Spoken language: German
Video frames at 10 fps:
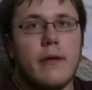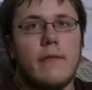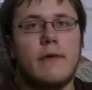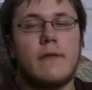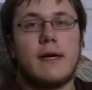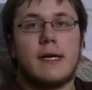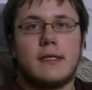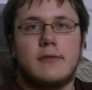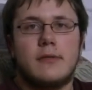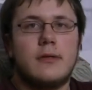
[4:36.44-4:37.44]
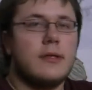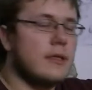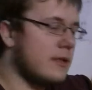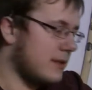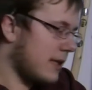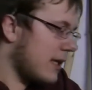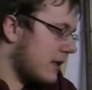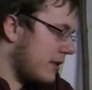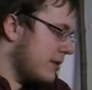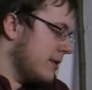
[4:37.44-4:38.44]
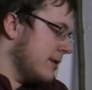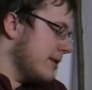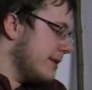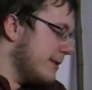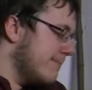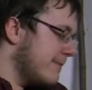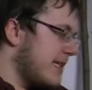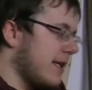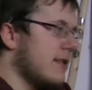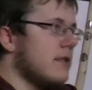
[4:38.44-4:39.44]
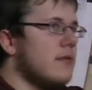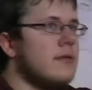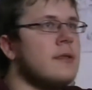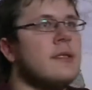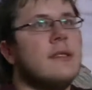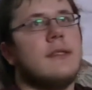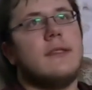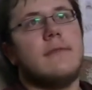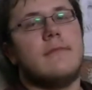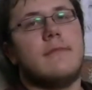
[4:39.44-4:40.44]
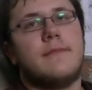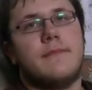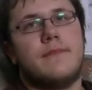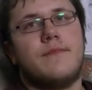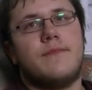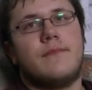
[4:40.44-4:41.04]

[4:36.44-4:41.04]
Wir waren danach im Theater, im,